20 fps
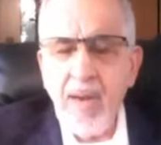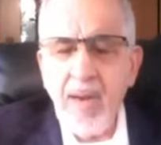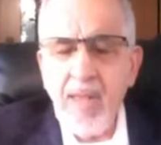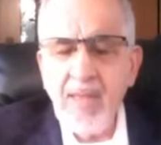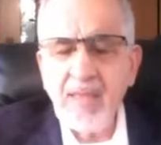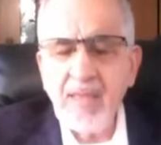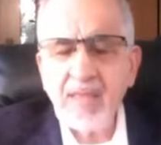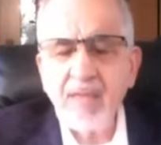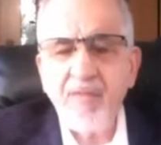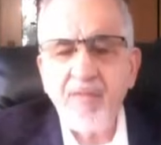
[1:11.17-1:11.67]

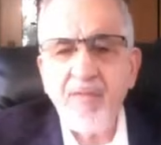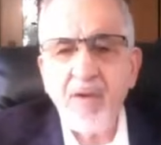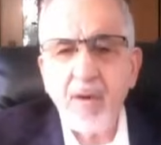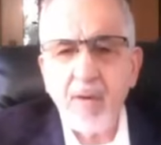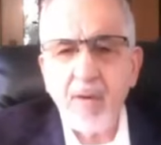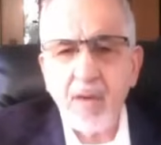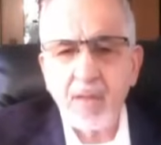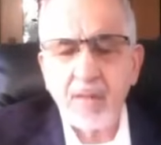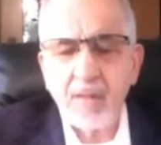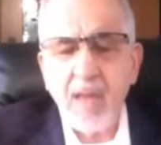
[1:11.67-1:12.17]
ليس
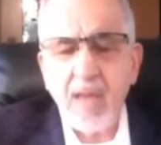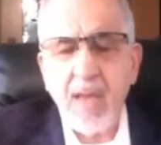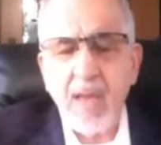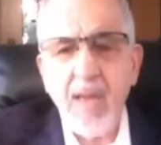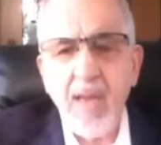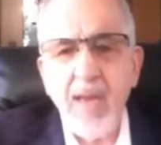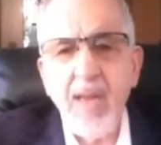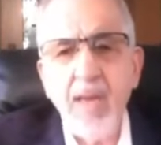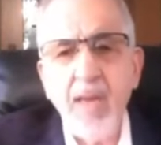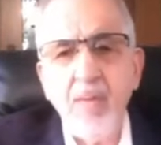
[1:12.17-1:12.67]
فقط
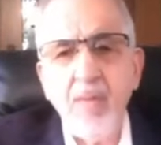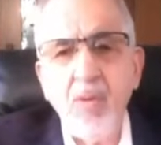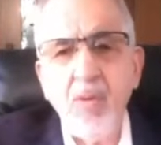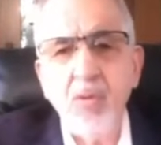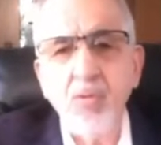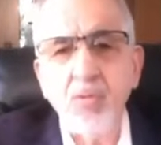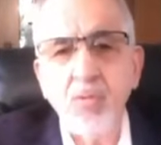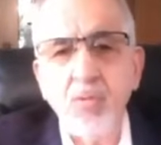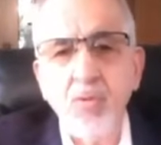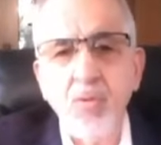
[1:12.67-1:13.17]
على
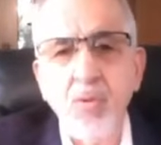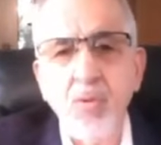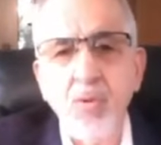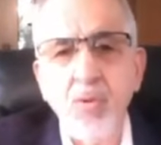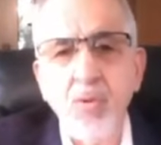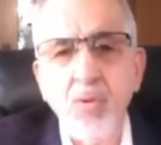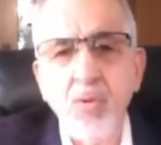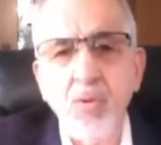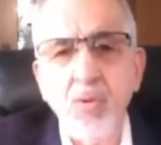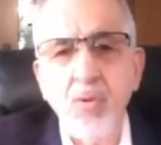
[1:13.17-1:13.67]

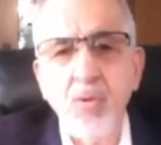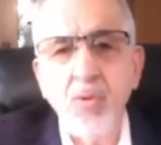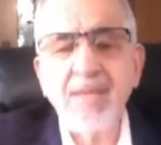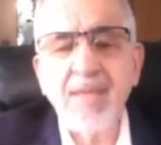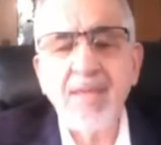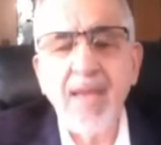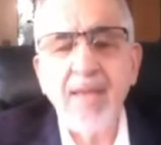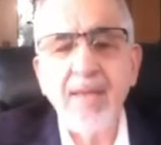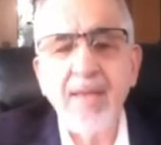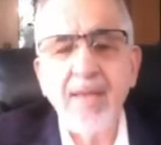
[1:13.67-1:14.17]
موضوع
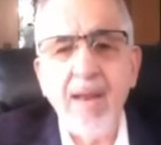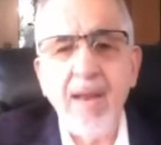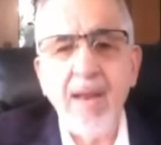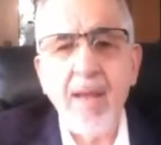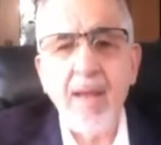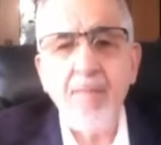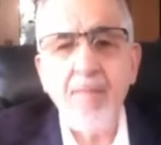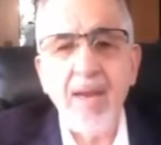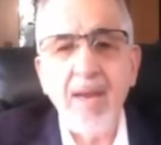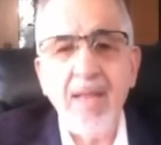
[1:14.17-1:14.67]

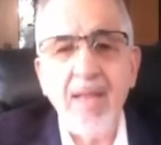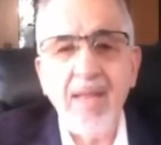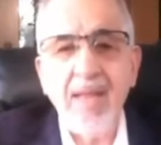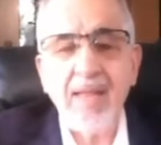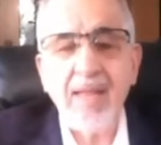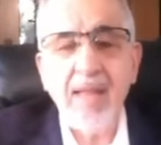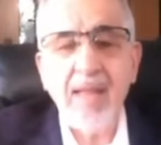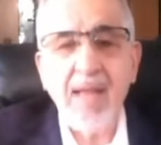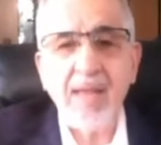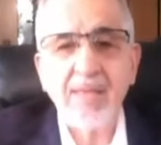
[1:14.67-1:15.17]
سير
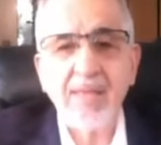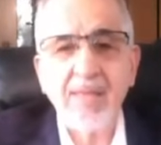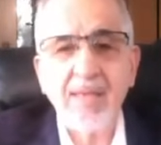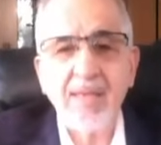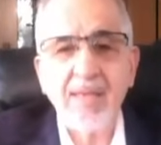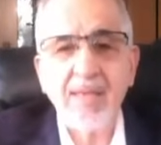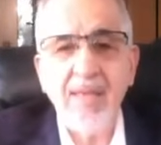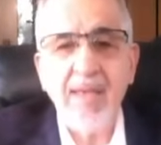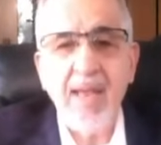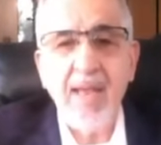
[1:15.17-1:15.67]
العمليات
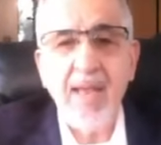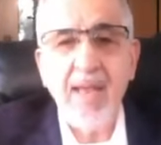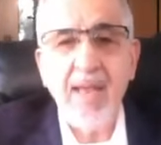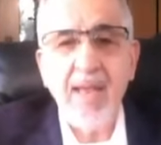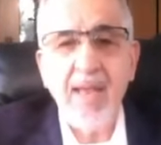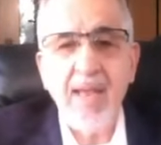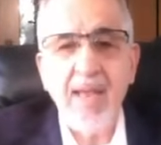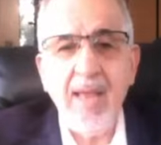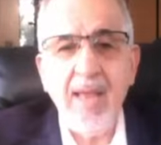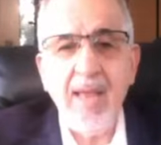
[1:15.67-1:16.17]

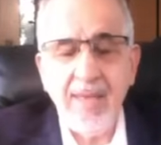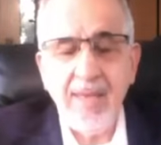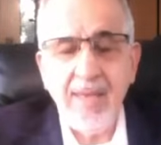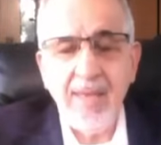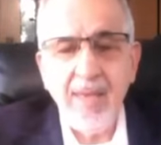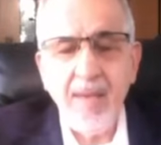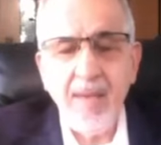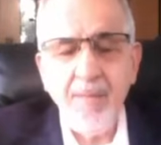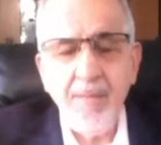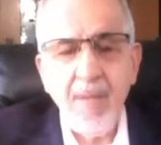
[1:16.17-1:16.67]
العسكرية
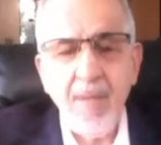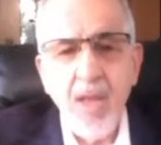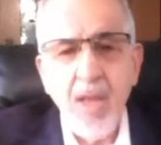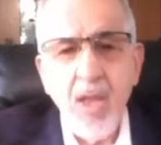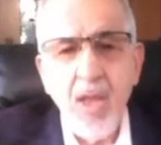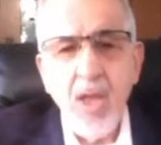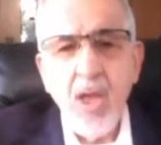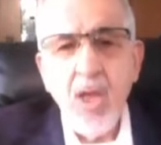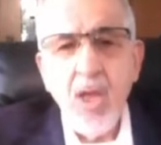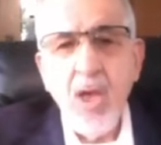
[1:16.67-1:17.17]
الآنية
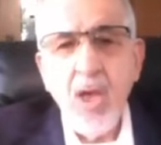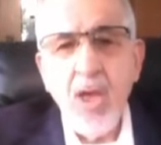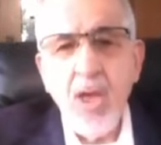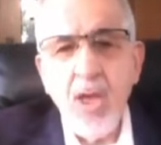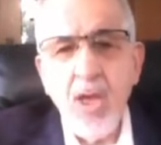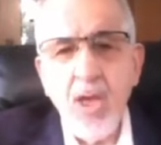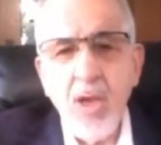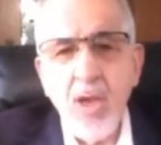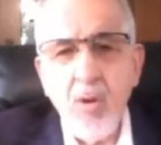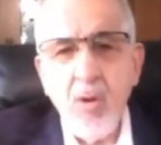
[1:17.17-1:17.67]

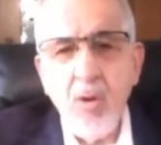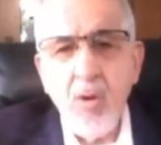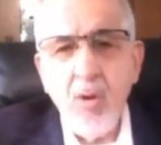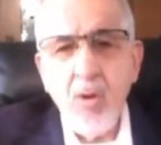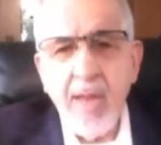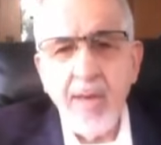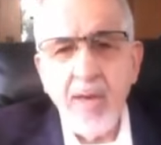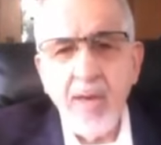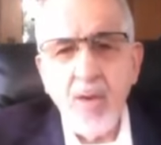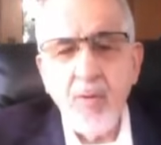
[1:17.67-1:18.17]

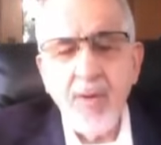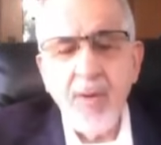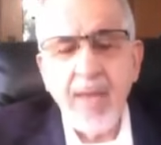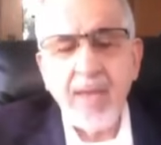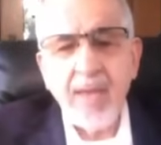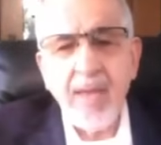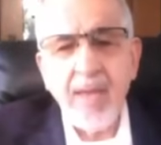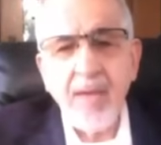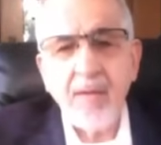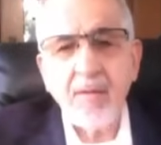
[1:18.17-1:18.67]
آه، لأن
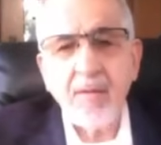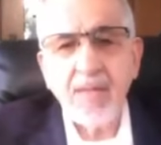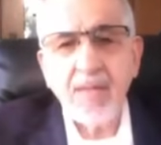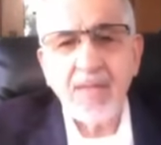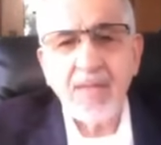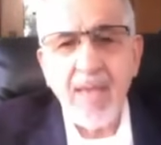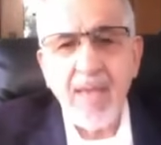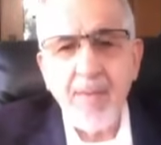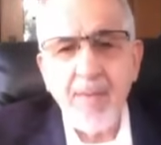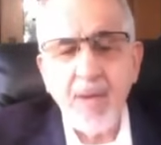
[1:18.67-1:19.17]
هناك
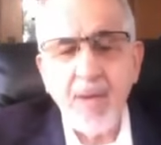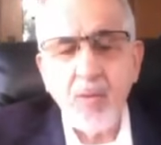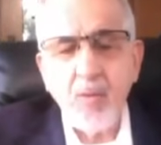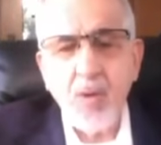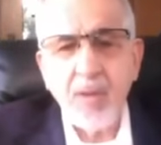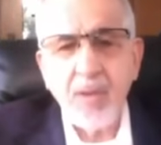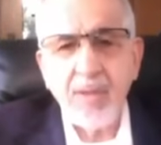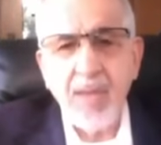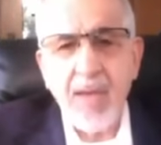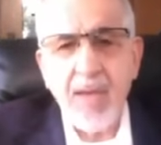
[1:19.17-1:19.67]

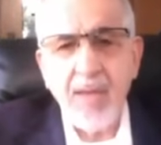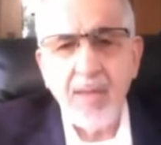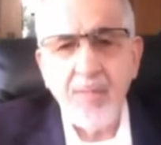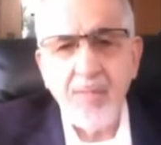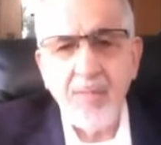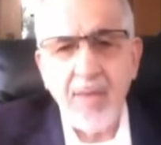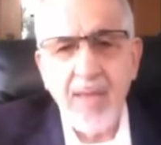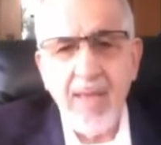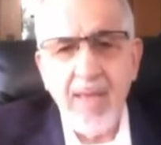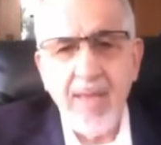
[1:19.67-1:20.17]
انقساما
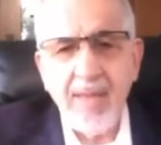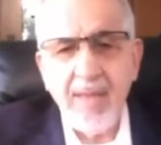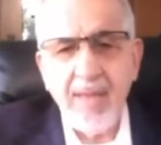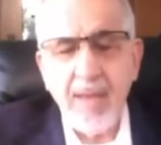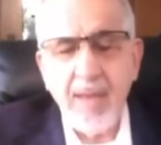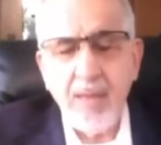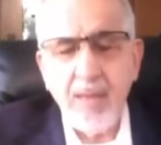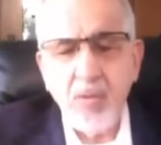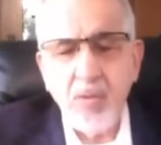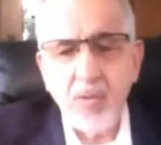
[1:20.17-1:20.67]
واضحا
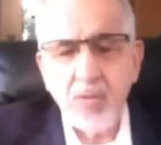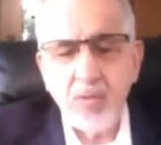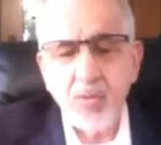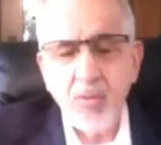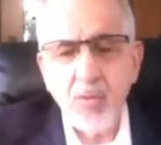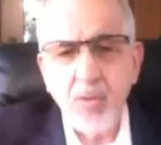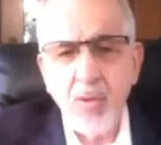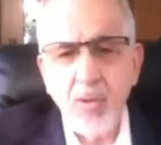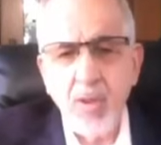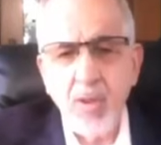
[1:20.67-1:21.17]
بهذا
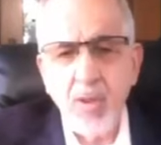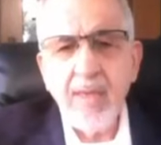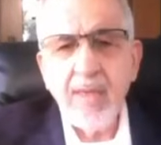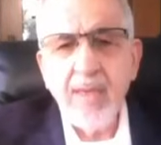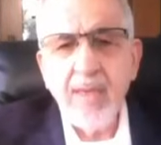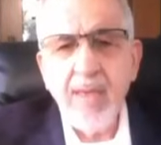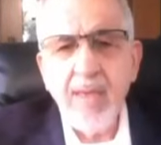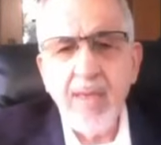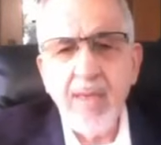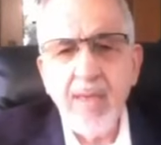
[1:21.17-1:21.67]
الموضوع
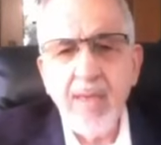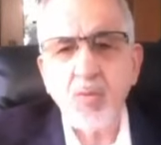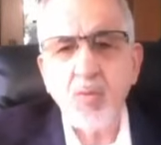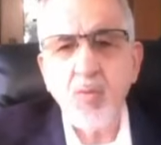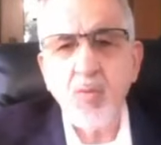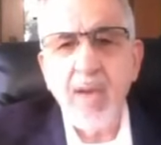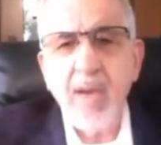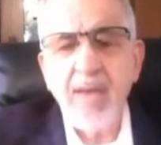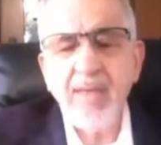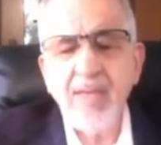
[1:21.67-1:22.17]

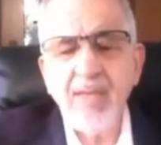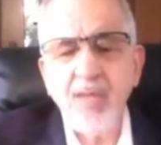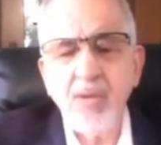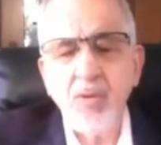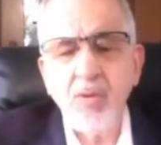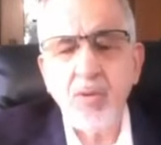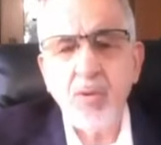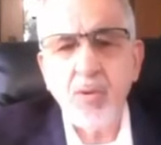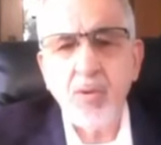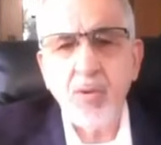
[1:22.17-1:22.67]
جانس
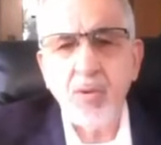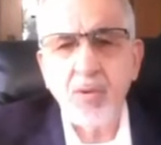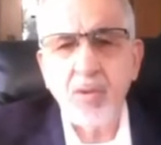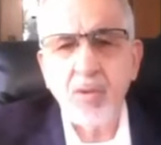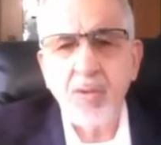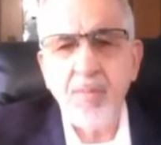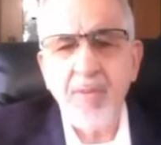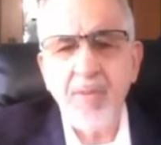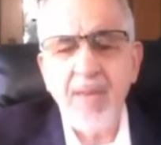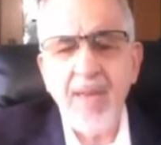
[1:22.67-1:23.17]

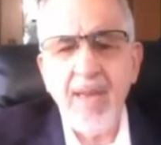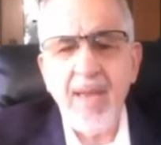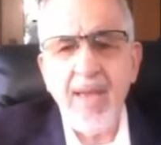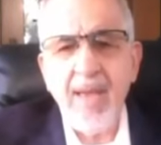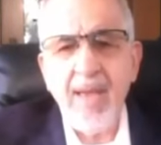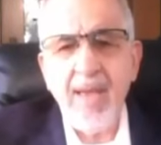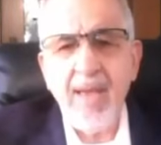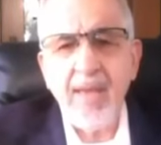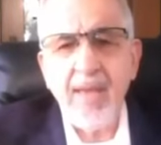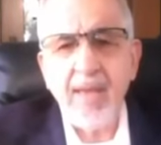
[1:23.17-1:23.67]
وأيزنكوت
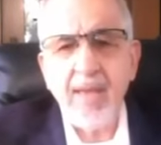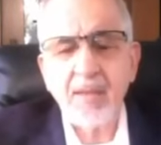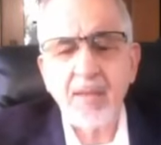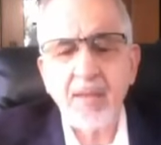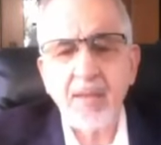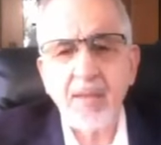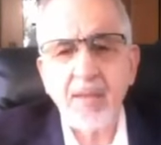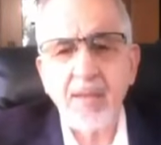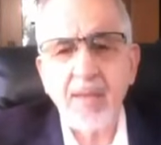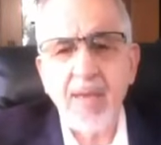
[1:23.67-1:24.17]
من
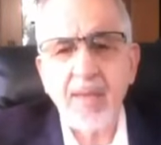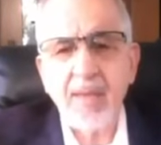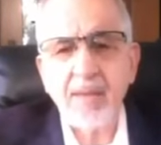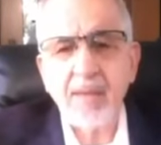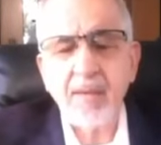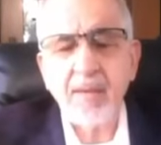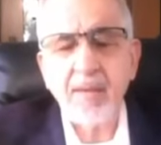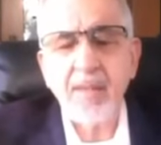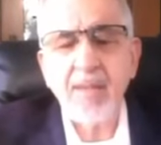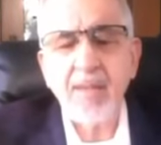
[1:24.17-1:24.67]
ناحية
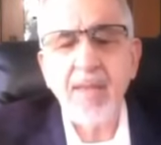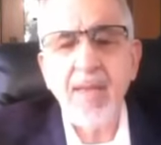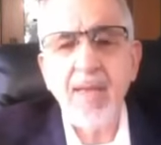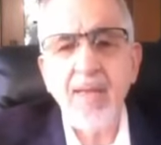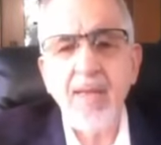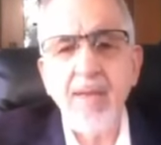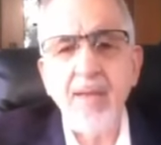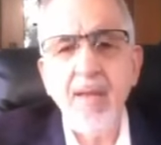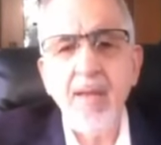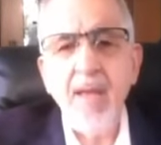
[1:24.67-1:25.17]

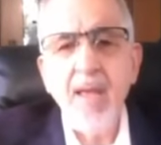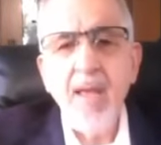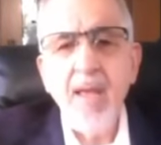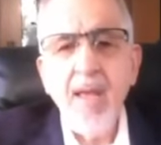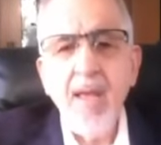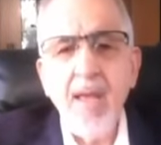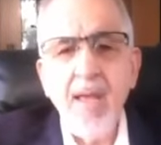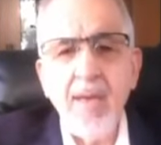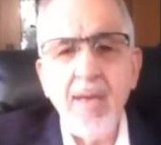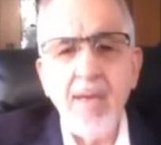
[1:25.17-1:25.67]
يعتقدان
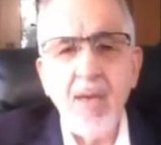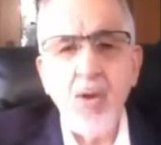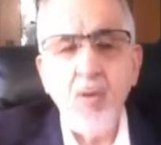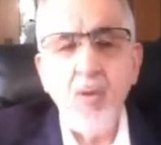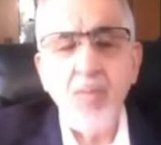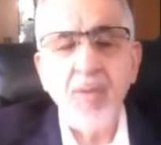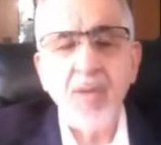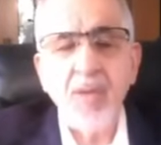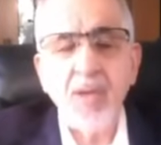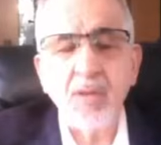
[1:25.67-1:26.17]

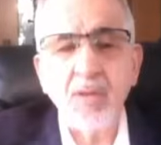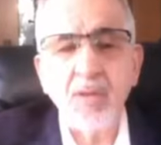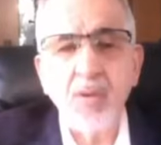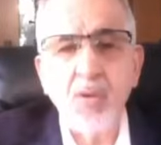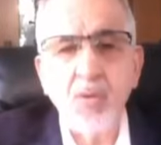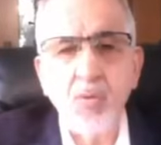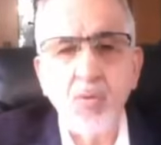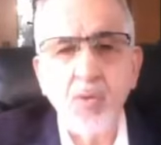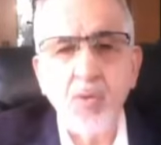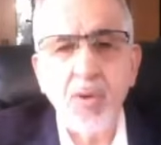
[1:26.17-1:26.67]
أنه من
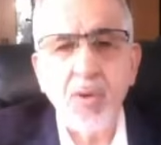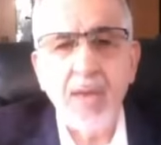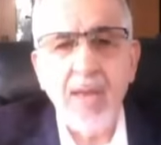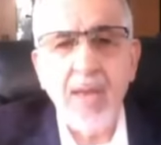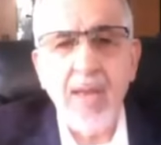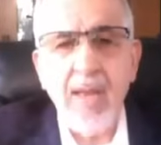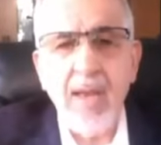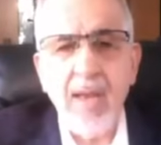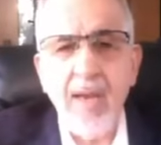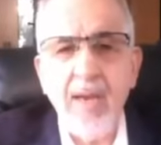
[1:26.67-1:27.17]
الضروري